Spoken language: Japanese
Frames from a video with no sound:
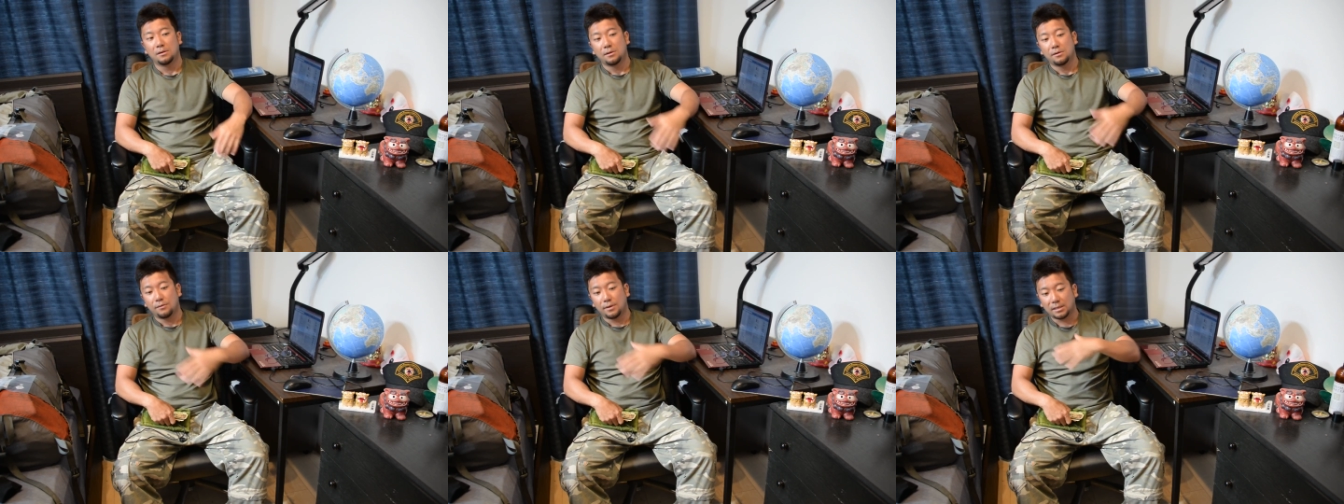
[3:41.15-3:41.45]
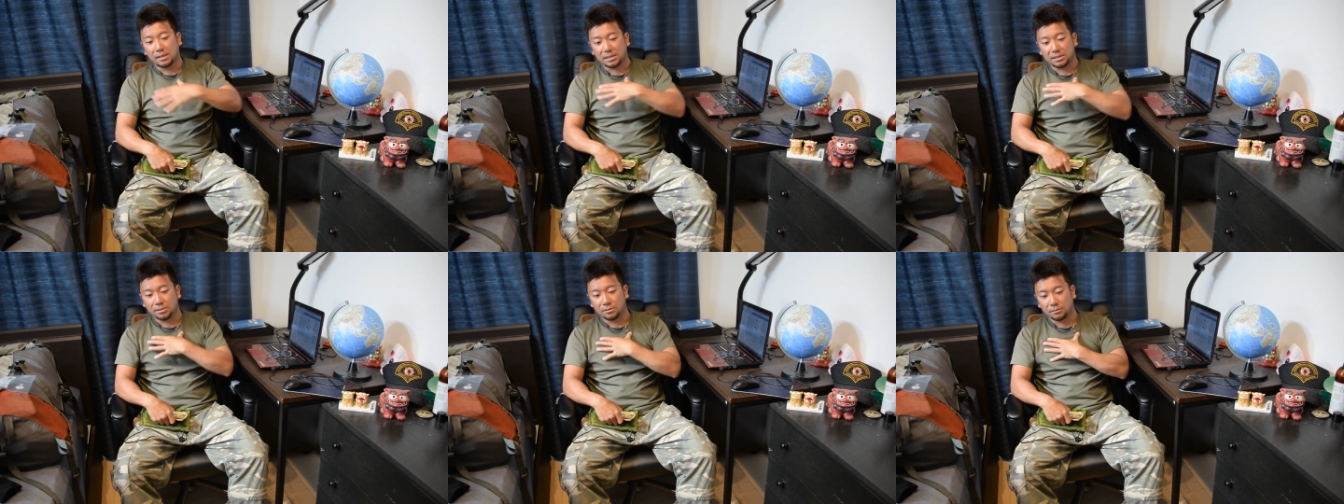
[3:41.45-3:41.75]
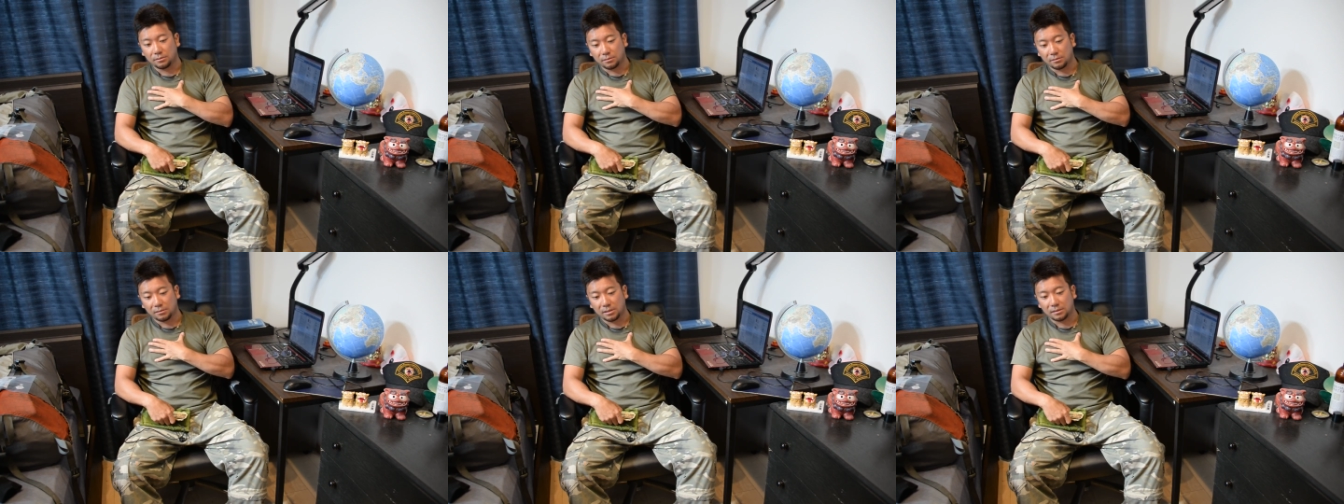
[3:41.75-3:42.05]
私
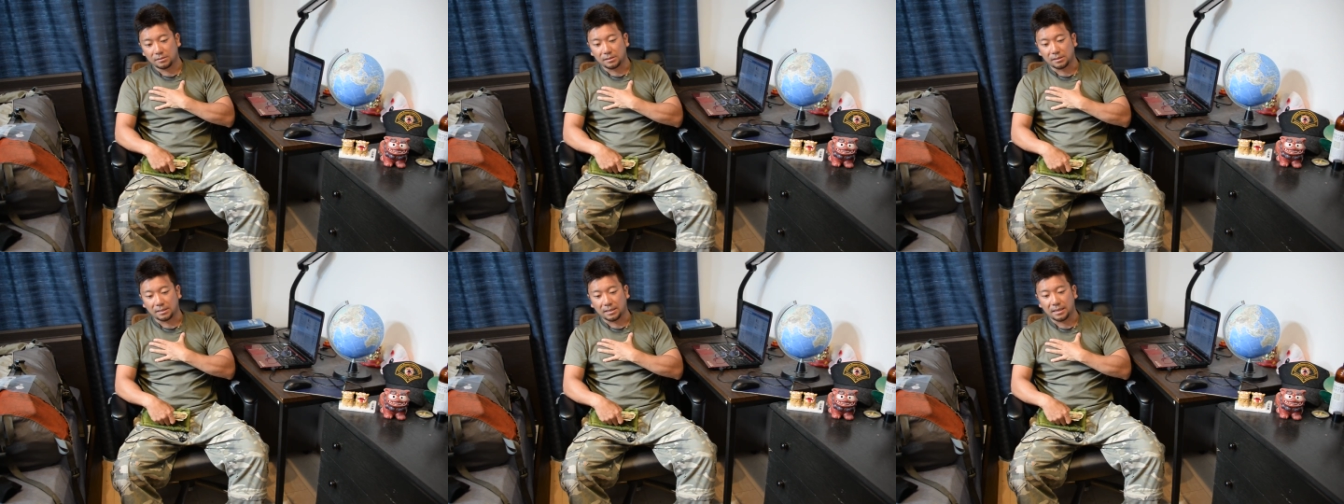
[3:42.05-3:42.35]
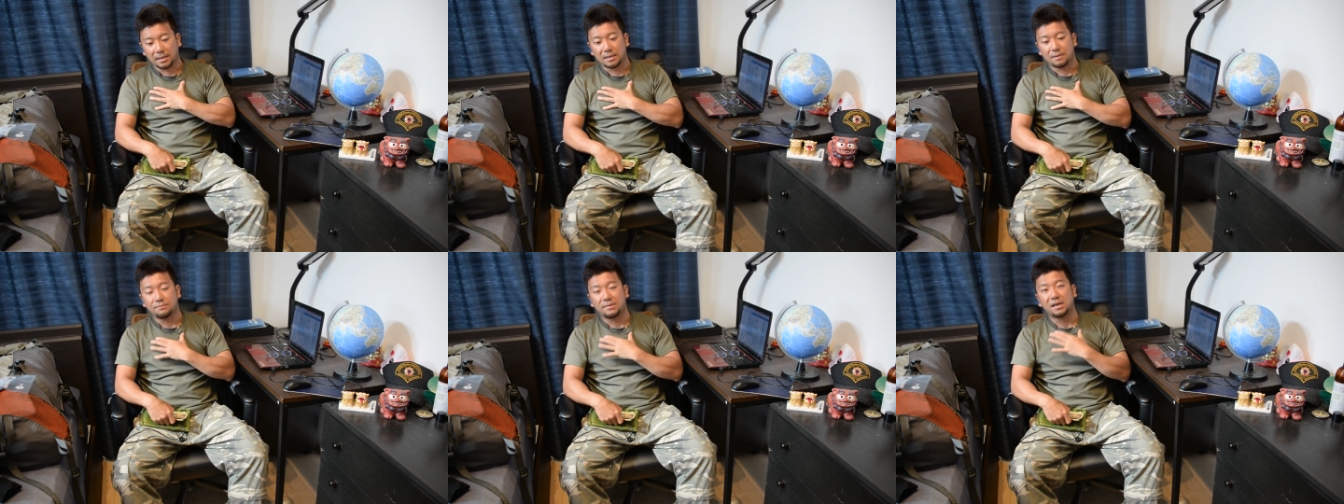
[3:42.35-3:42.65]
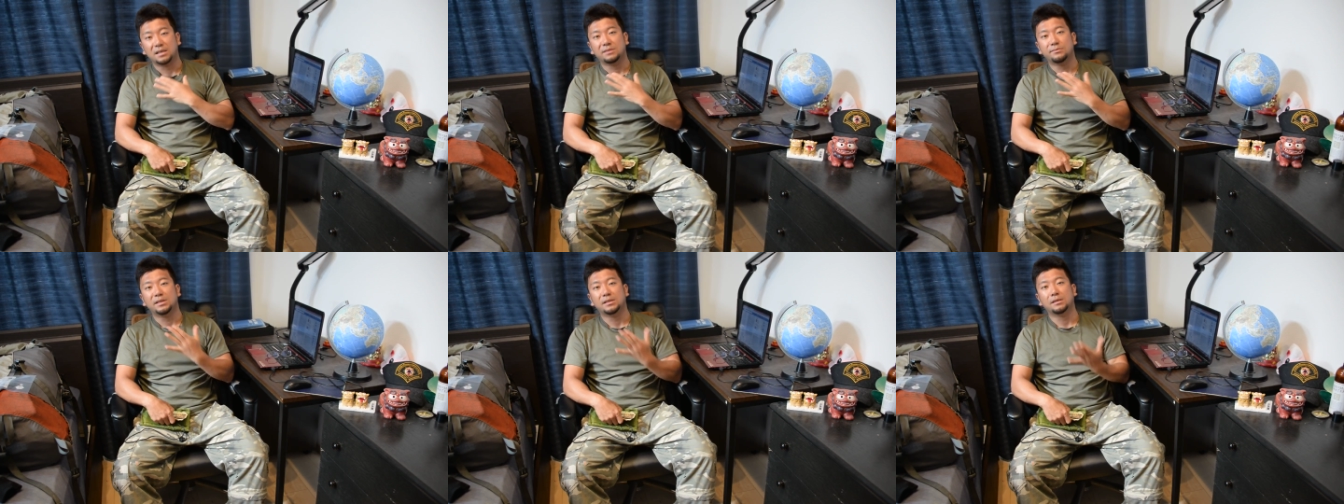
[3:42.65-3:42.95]
の動画ってのはかなり
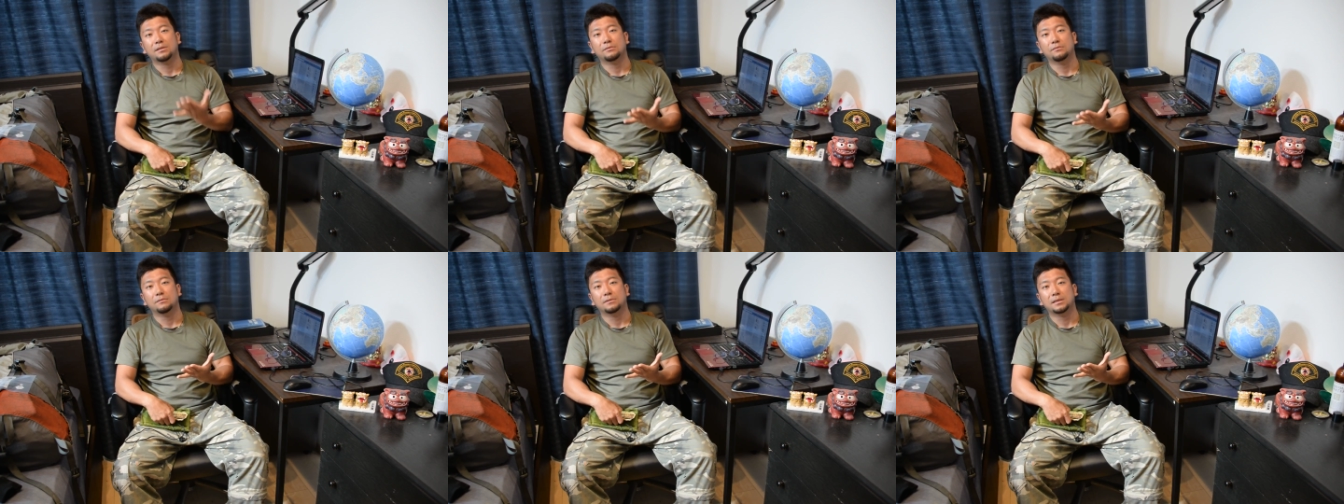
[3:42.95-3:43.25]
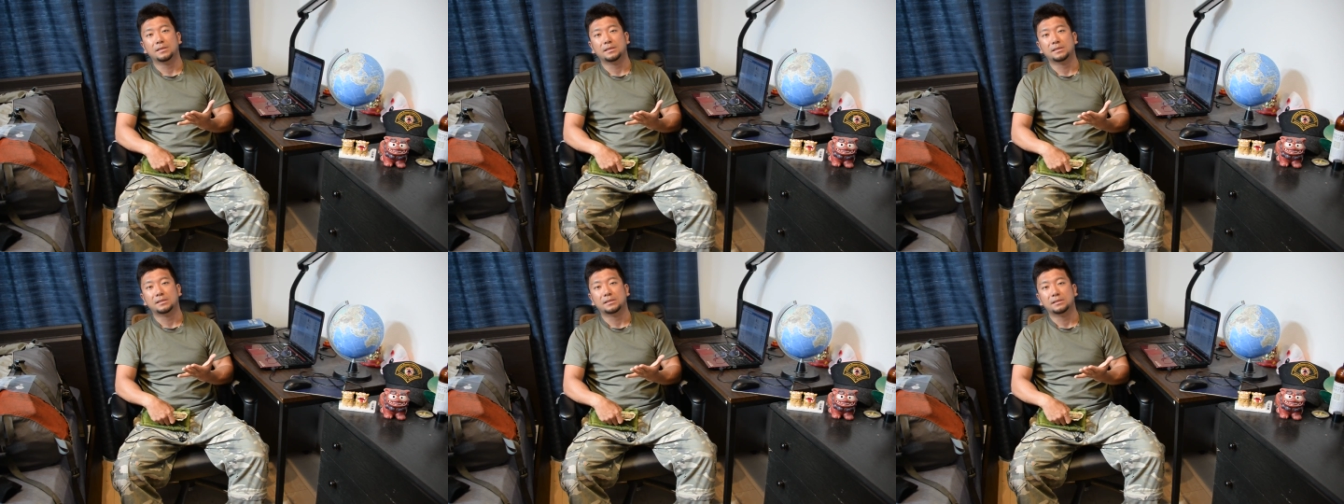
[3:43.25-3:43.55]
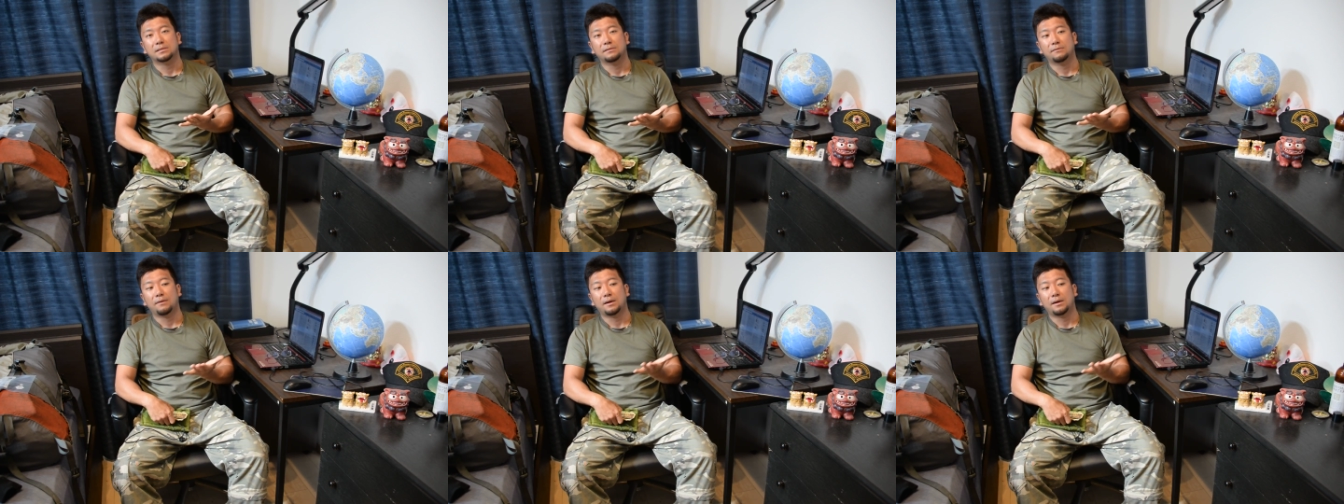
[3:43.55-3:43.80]
真面目な動画です。